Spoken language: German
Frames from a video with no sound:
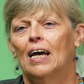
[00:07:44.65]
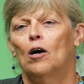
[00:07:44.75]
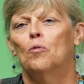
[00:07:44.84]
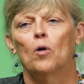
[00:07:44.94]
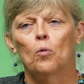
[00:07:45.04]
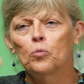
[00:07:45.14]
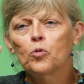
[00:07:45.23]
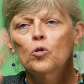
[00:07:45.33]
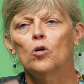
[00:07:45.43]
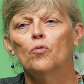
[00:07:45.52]
um,
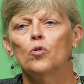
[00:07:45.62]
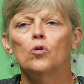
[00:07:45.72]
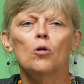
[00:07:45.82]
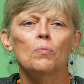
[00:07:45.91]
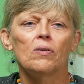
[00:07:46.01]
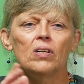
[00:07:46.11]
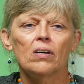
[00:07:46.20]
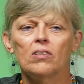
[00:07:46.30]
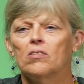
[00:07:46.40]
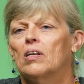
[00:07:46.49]
um zu gucken, wo nochmal
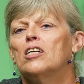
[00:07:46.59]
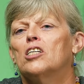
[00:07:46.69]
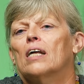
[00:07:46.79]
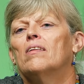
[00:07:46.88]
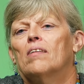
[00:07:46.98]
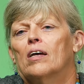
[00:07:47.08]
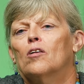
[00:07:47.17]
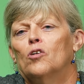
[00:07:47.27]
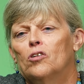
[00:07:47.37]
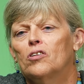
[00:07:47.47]
wieder was entstanden
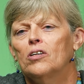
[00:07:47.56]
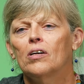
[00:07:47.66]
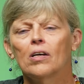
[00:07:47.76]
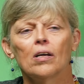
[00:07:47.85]
sein könnte.